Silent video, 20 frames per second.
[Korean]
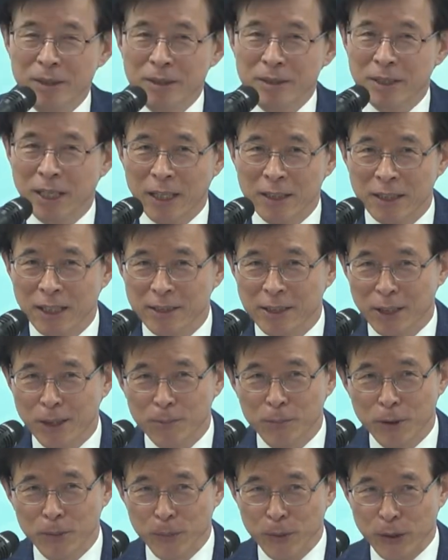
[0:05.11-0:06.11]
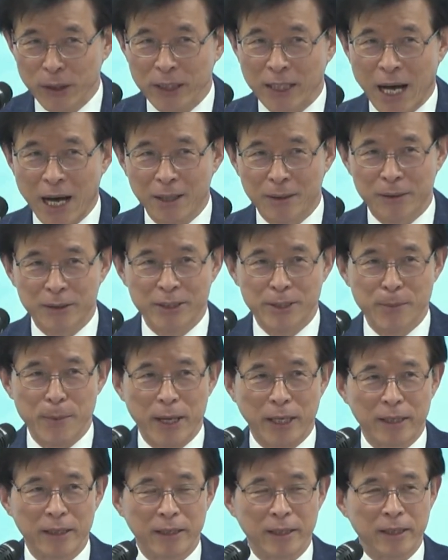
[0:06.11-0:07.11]
4차 산업혁명이 다
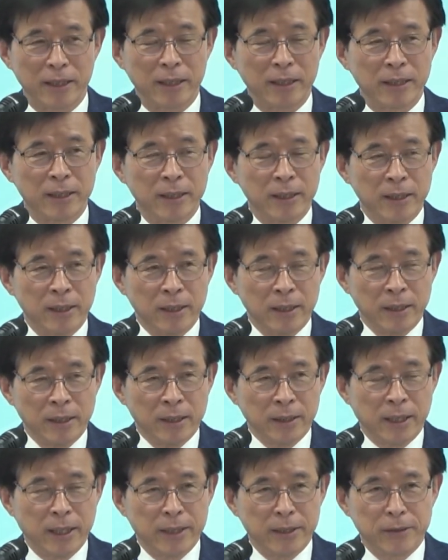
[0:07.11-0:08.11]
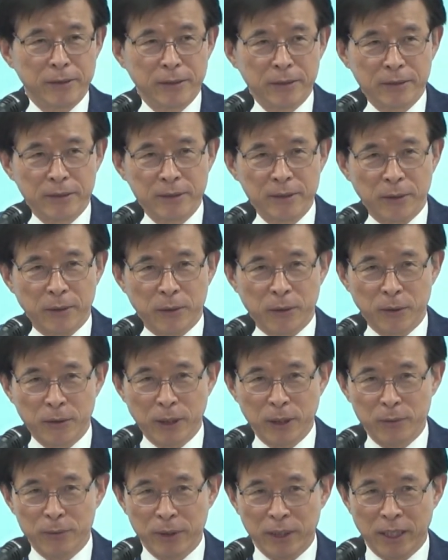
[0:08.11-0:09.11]
그렇지만 이런 것들을
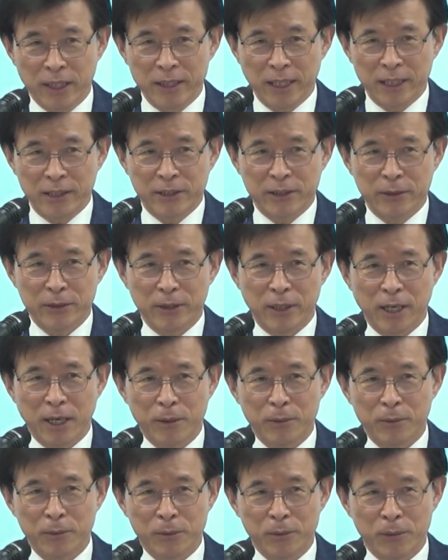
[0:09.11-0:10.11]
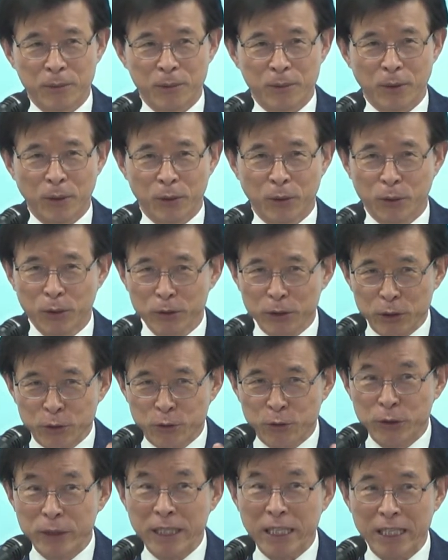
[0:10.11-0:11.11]
어떻게 우리가 예측을 하고 어떤
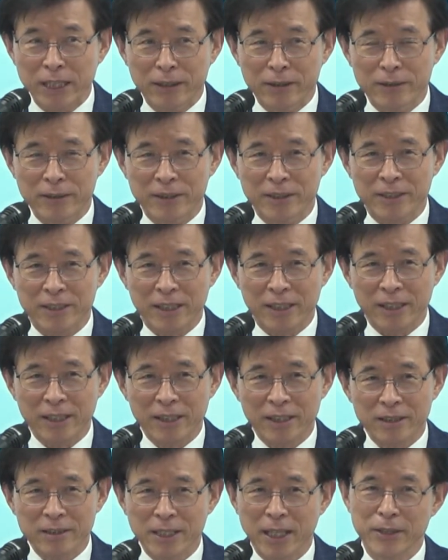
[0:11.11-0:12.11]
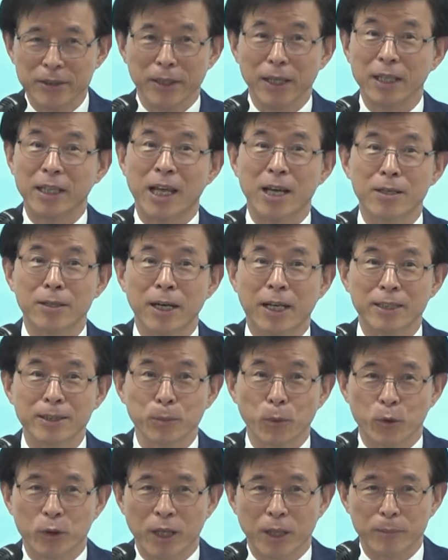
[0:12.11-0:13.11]
이슈들이 있는지 사전에 대응하지
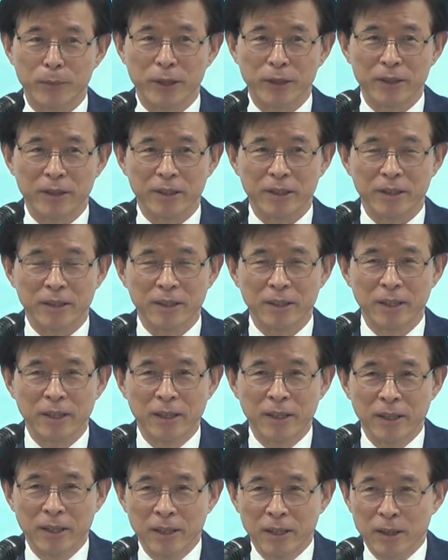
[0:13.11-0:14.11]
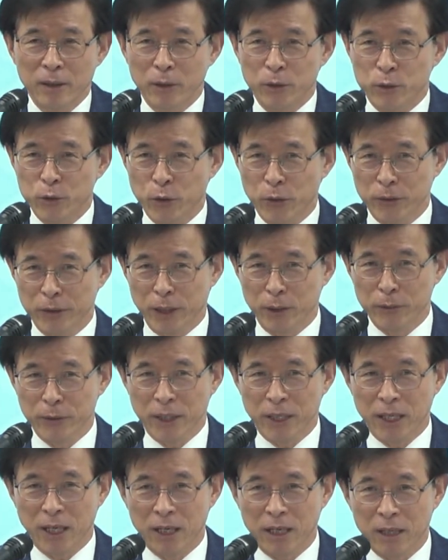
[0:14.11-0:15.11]
못하면 최근에
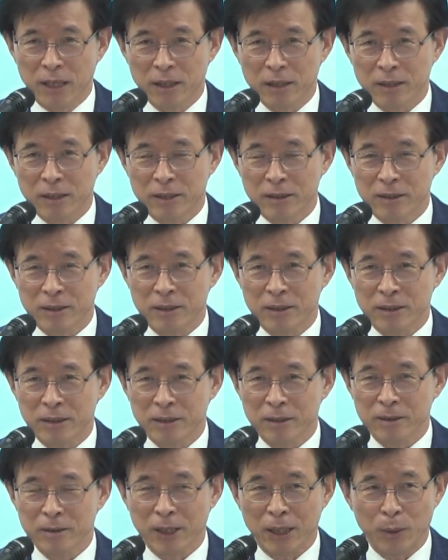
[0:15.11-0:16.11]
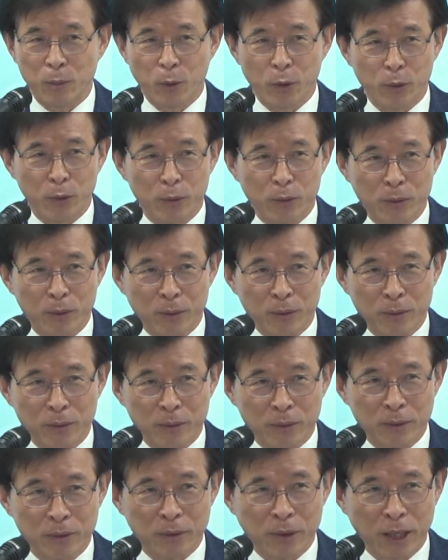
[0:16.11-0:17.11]
우리가 그 일본
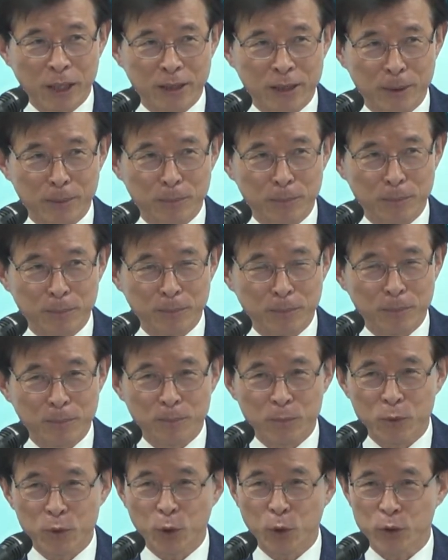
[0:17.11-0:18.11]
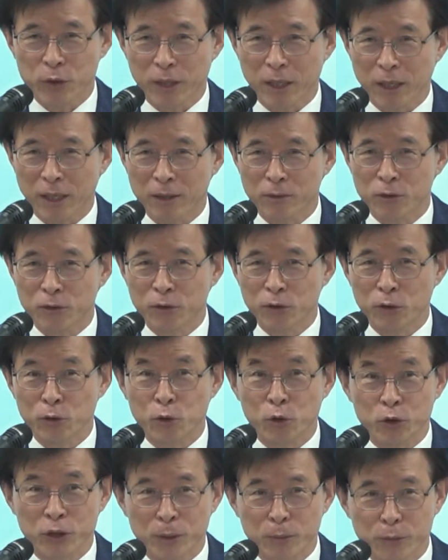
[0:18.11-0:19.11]
음, 핵심 소재 수출
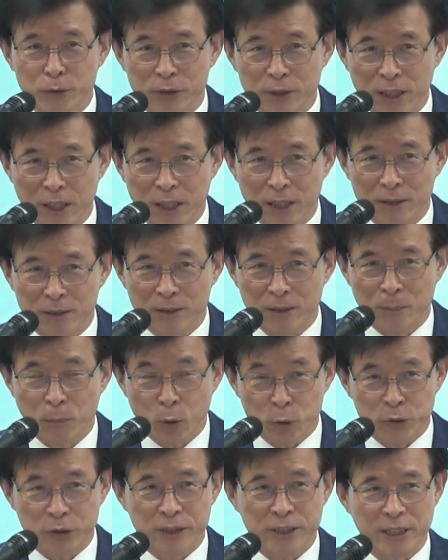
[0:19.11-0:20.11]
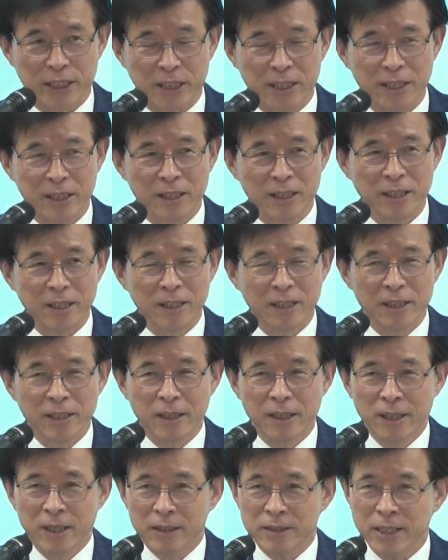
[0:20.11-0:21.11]
규제 문제에서 보듯이
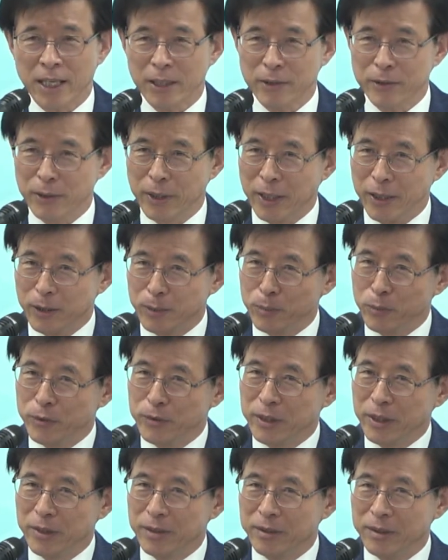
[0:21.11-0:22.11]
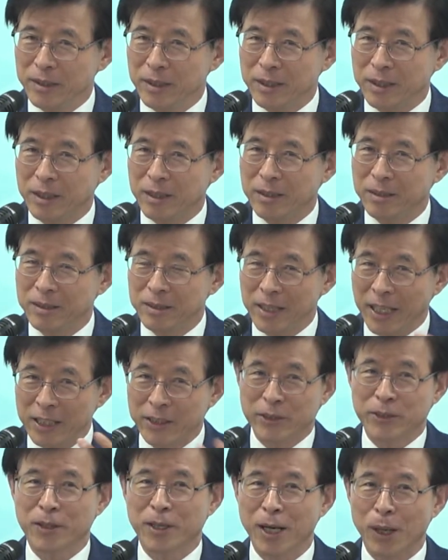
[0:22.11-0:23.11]
사전에 이런 문제들을
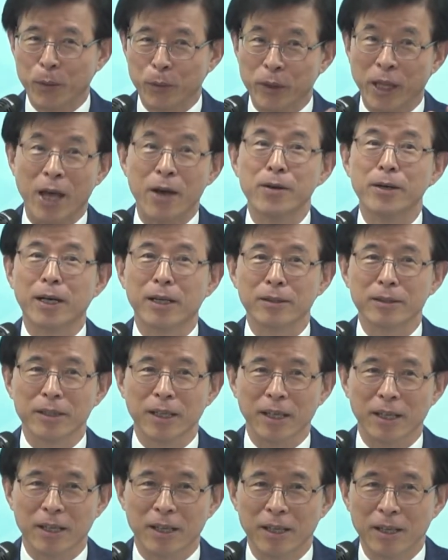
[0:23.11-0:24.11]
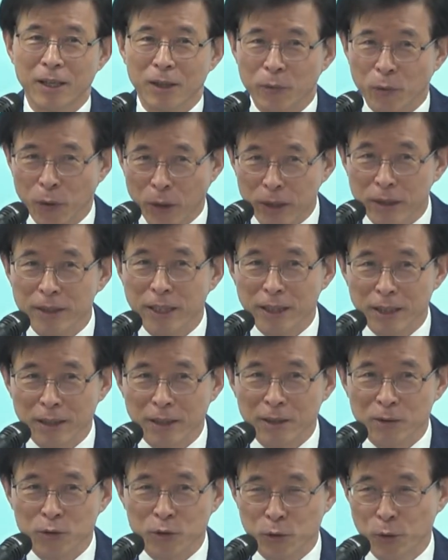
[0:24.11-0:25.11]
예측하고 대응하는 게 굉장히
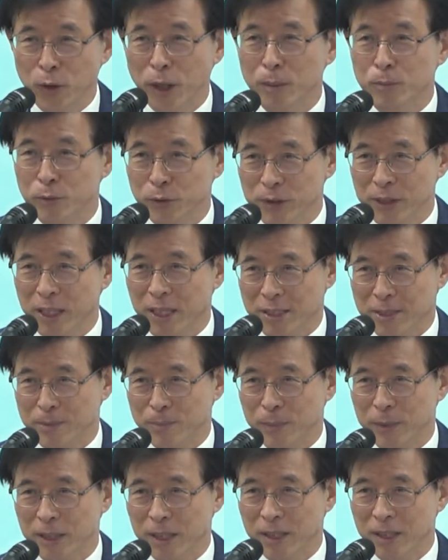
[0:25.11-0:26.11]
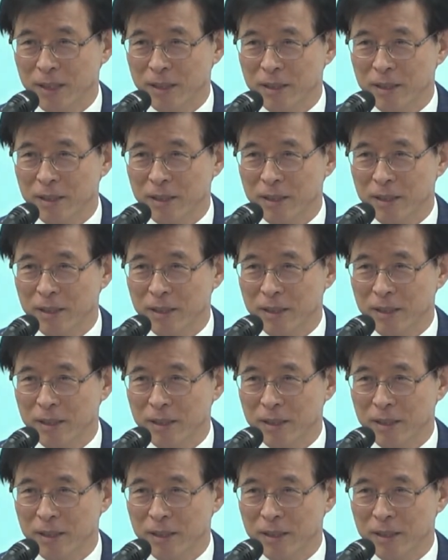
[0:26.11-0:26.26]
중요한 문제 같습니다.